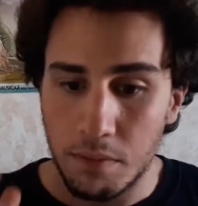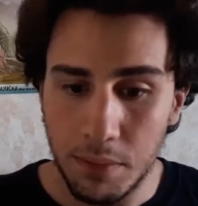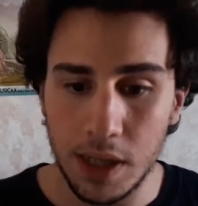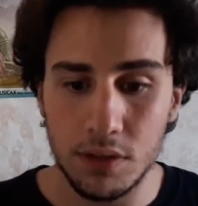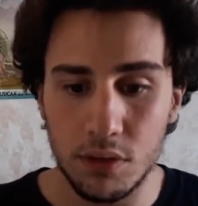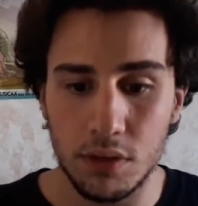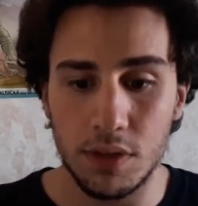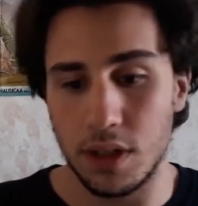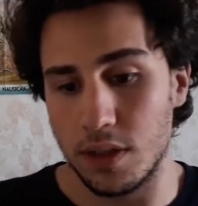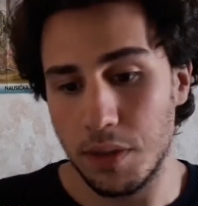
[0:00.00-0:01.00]
ma
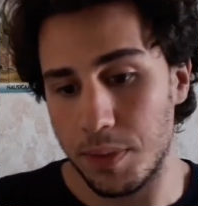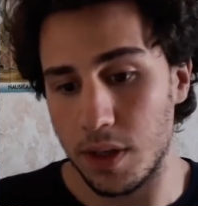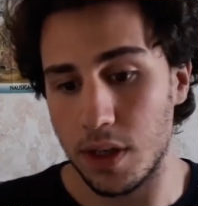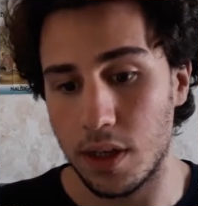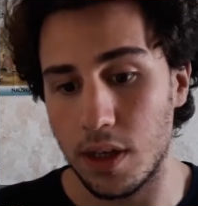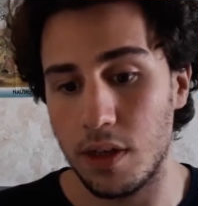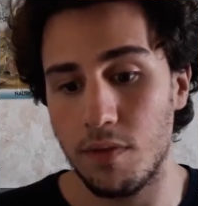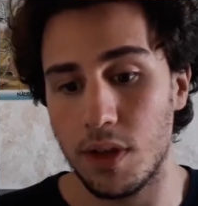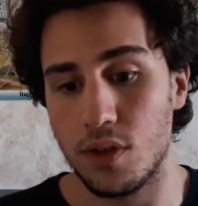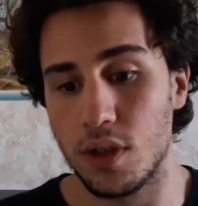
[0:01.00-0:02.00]
dovete sapere che
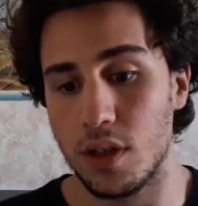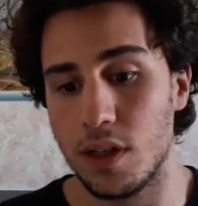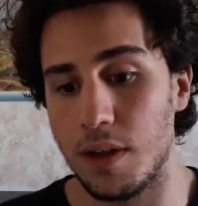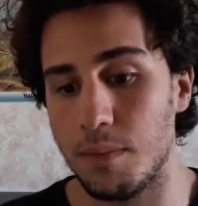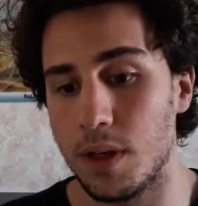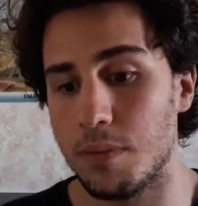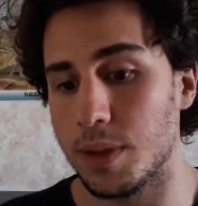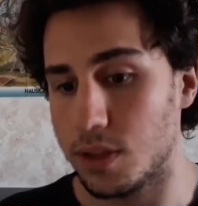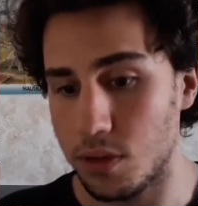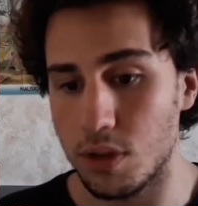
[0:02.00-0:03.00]
invece la mia
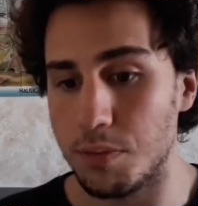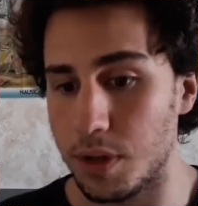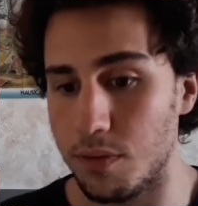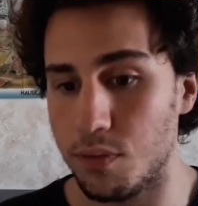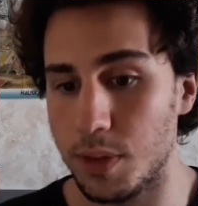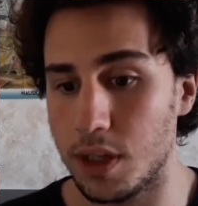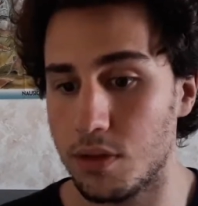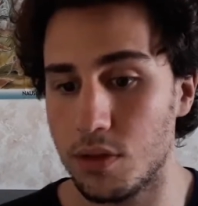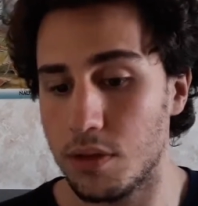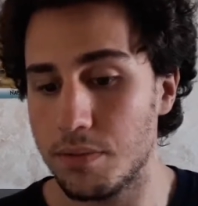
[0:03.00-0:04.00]
passione per il
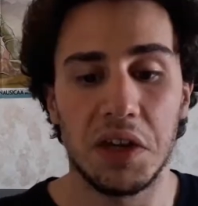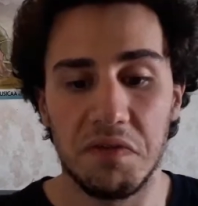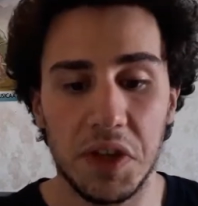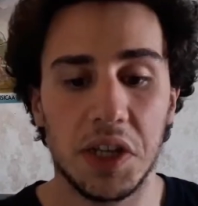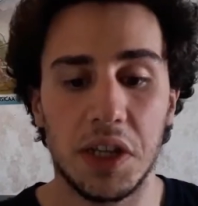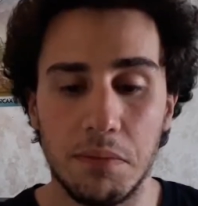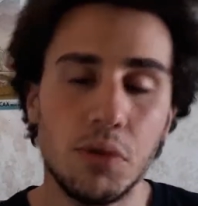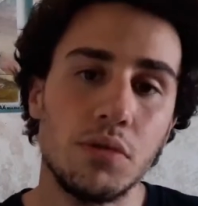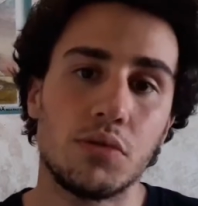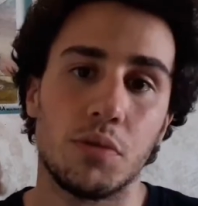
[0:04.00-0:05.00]
fumetto viene da
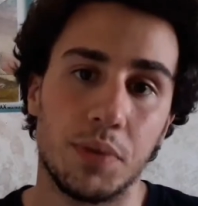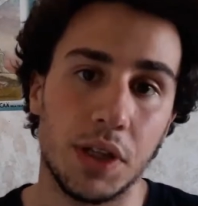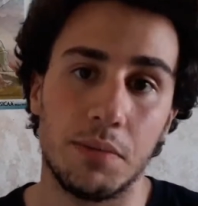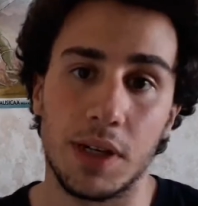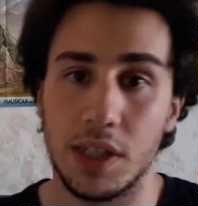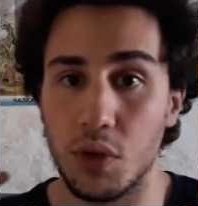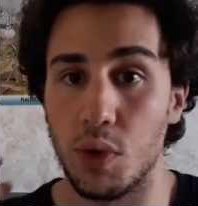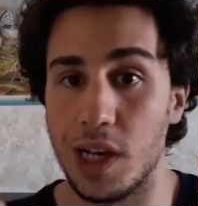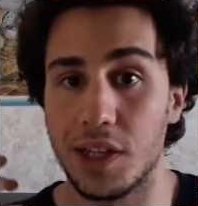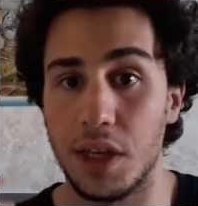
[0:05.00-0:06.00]
molto prima di
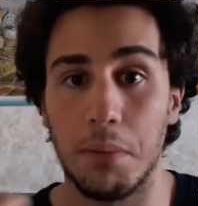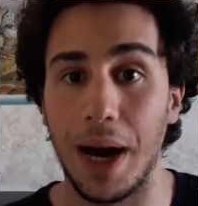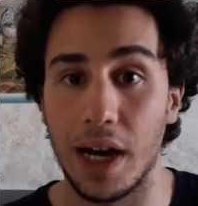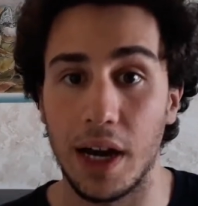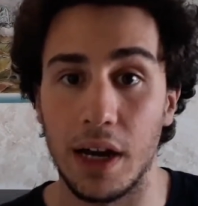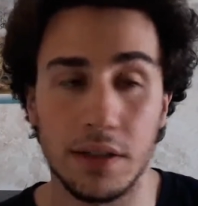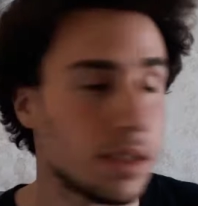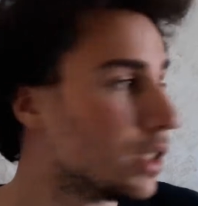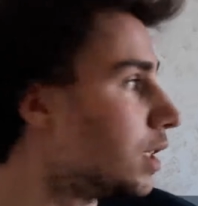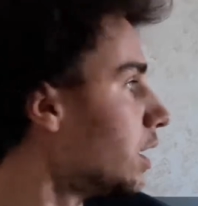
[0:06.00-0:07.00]
quella dei manga.
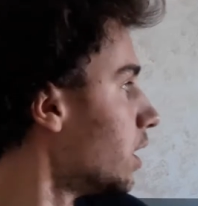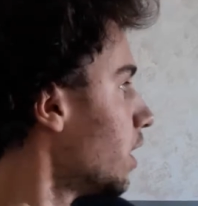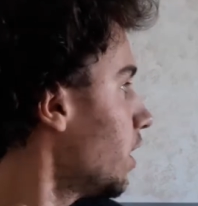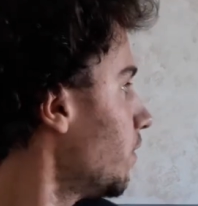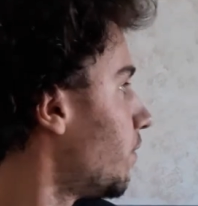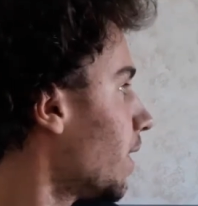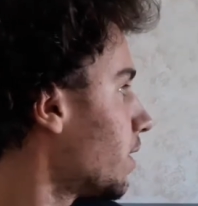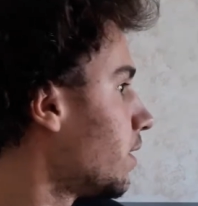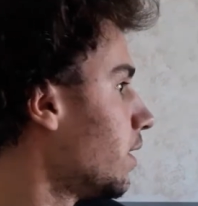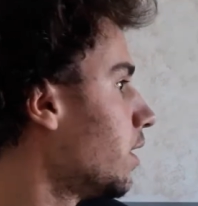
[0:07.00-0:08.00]
E
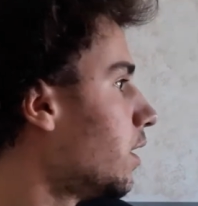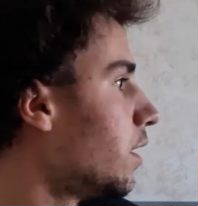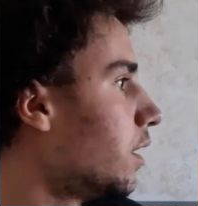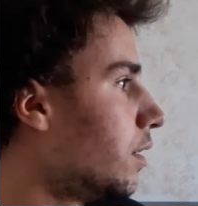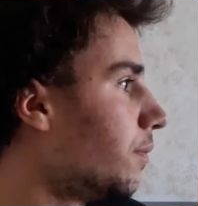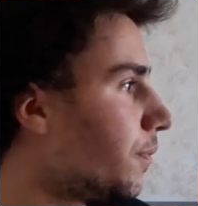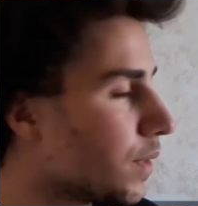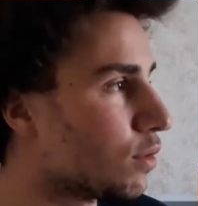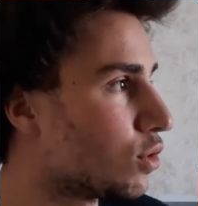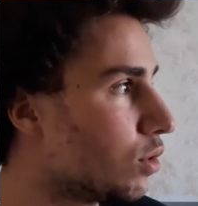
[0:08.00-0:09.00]
infatti
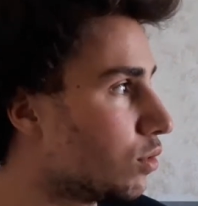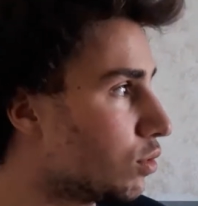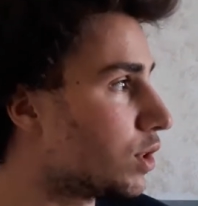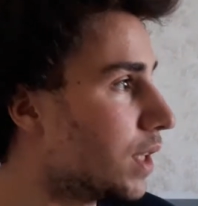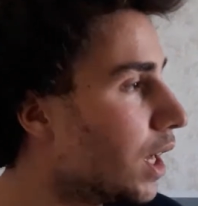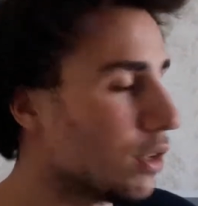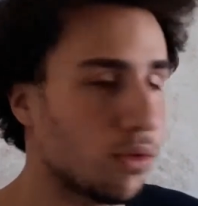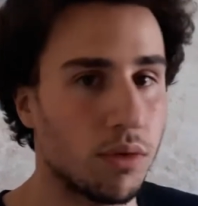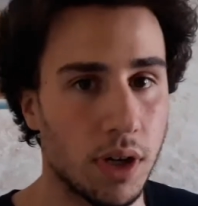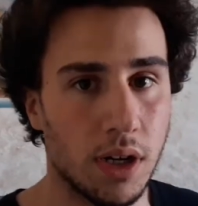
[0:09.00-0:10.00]
sono
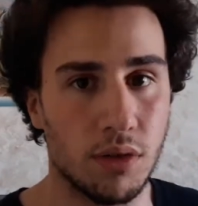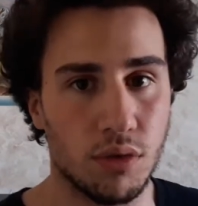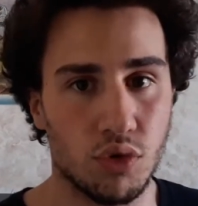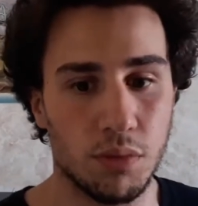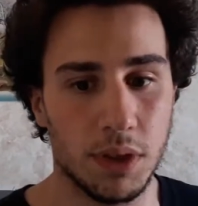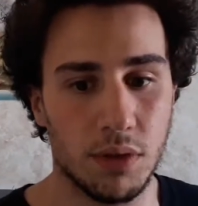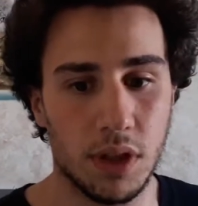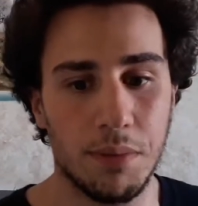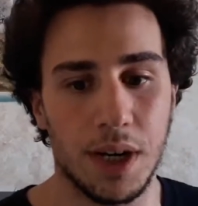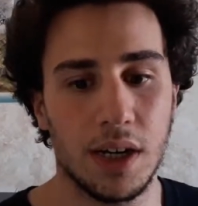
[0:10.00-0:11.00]
stato un gran consumatore
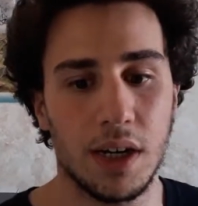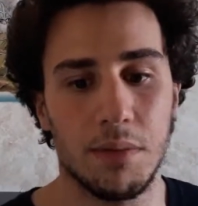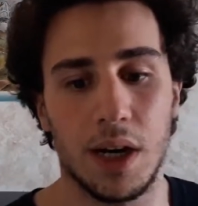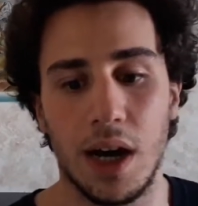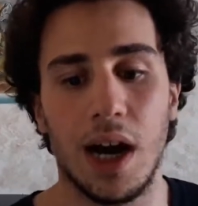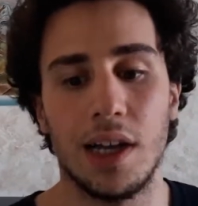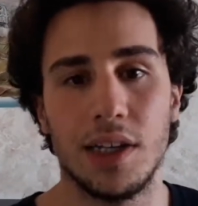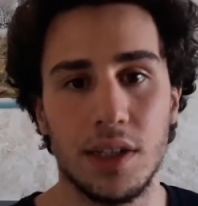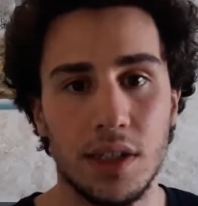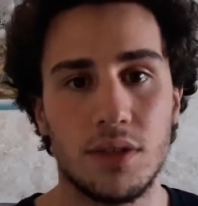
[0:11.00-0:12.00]
di manga, ma
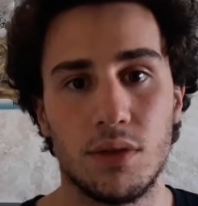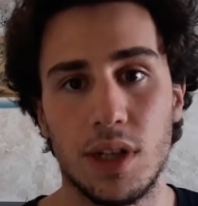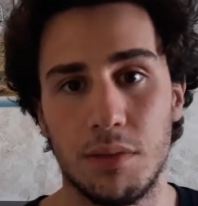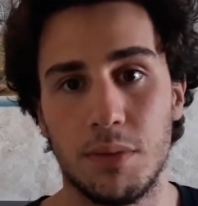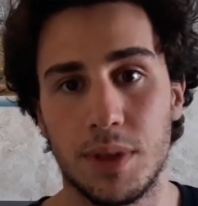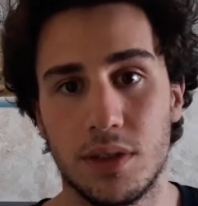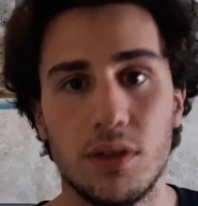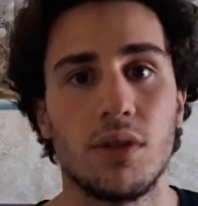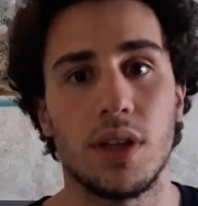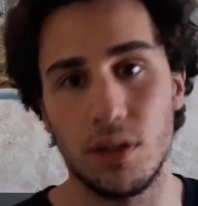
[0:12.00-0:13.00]
all'inizio della mia
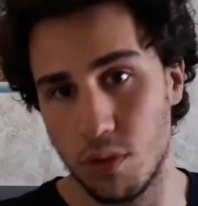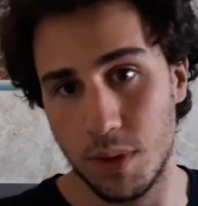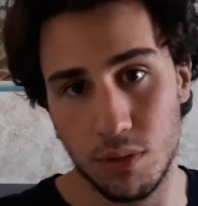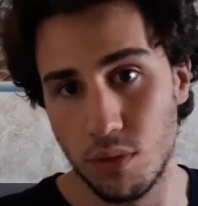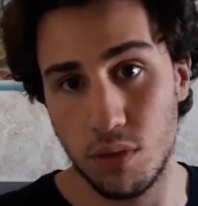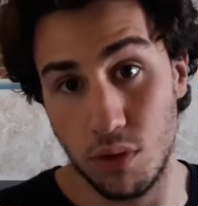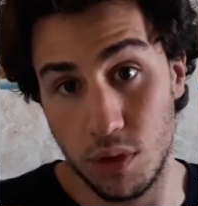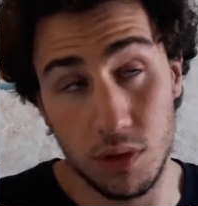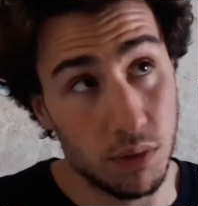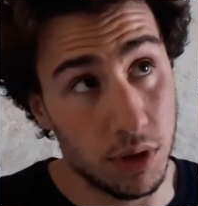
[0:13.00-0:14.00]
passione, soprattutto in
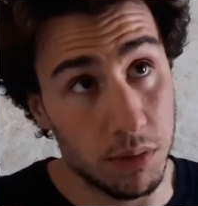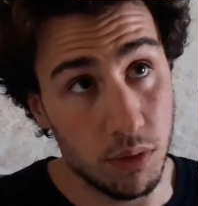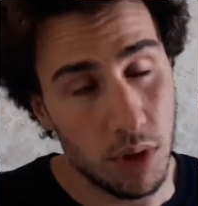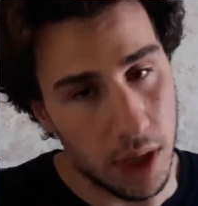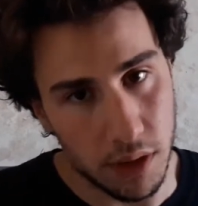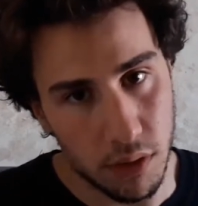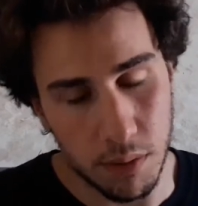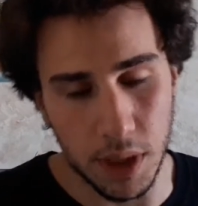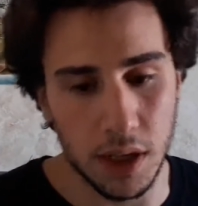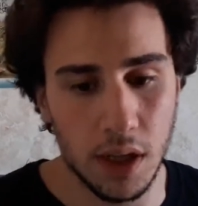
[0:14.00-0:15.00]
questi ultimi due anni
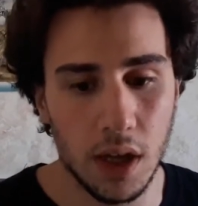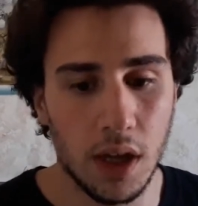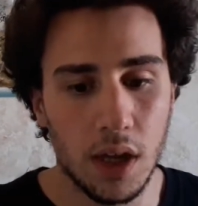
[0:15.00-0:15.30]
ormai,